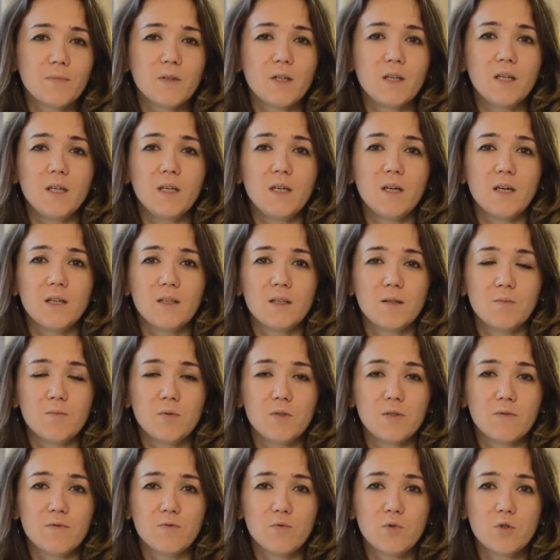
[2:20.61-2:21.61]
и от
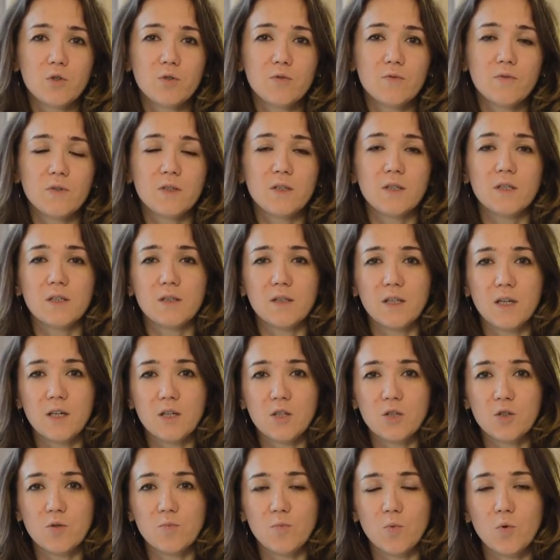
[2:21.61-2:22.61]
обезвоживания
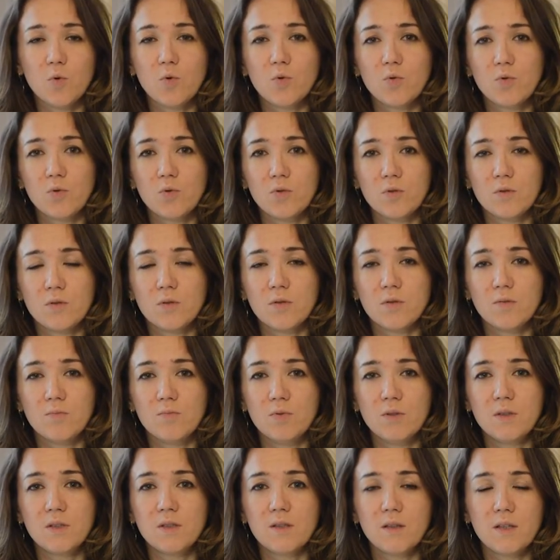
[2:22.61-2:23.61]
также могут э,
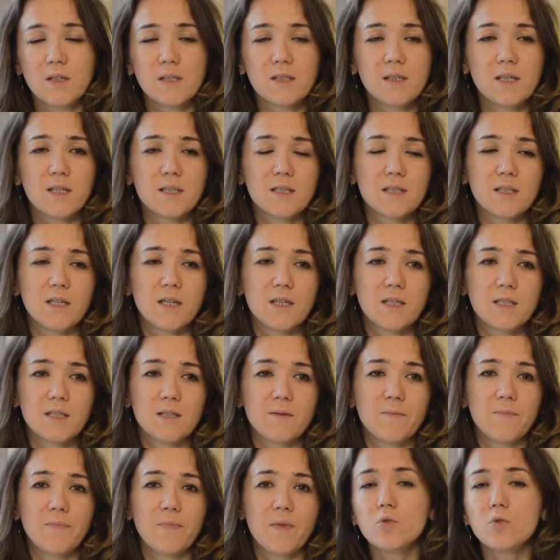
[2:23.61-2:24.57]
быть лактостазы.